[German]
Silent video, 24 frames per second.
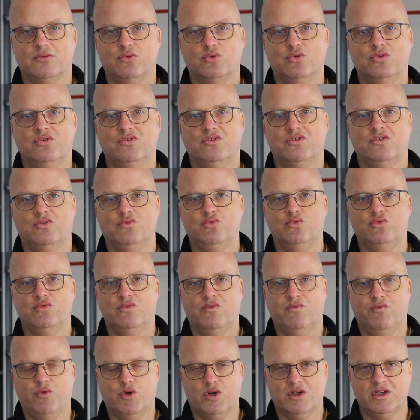und du
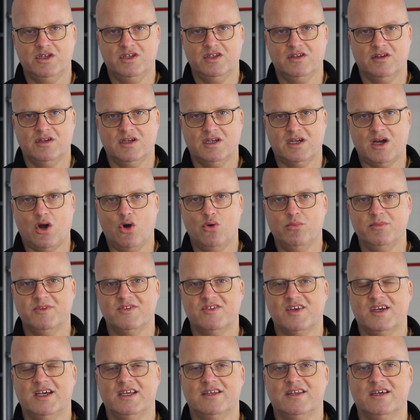wirklich kaum
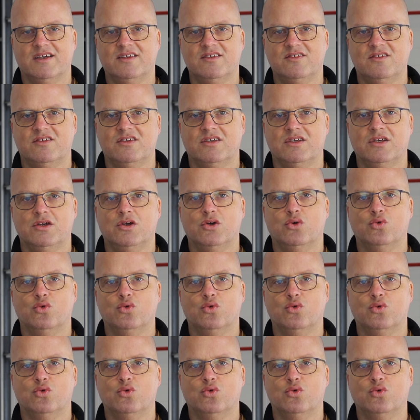Zeit hast